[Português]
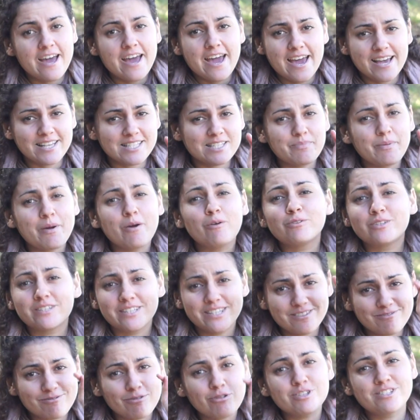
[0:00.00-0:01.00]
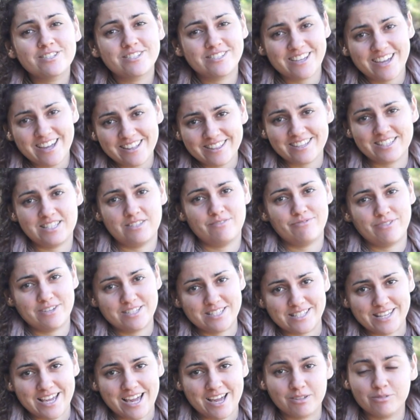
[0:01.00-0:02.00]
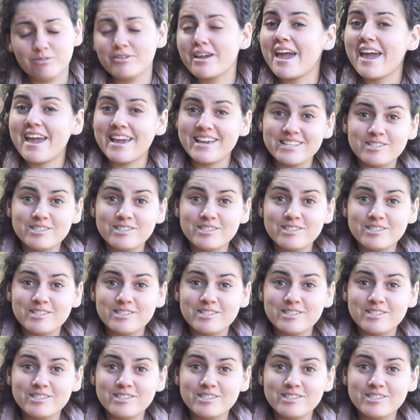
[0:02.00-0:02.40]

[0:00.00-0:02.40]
Essa é a pergunta que você está se fazendo e é